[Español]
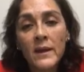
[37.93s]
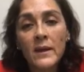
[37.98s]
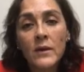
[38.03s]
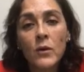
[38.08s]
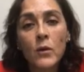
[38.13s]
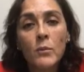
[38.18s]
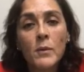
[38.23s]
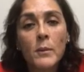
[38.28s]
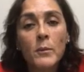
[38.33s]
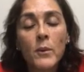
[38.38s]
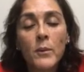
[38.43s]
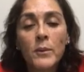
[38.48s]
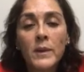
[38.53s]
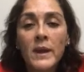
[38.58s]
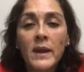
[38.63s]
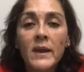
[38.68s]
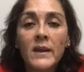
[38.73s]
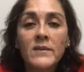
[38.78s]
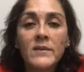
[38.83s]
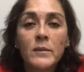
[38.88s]
comamos
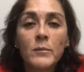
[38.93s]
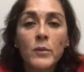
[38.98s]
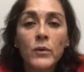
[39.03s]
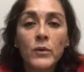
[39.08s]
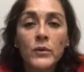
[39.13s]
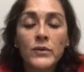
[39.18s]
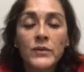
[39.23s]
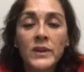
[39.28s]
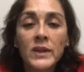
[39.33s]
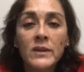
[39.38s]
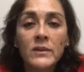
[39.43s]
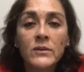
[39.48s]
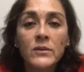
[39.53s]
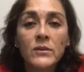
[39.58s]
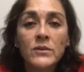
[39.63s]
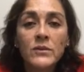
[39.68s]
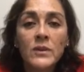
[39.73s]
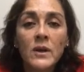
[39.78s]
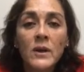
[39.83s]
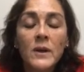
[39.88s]
bien, estemos
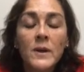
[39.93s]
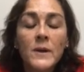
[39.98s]
contentos.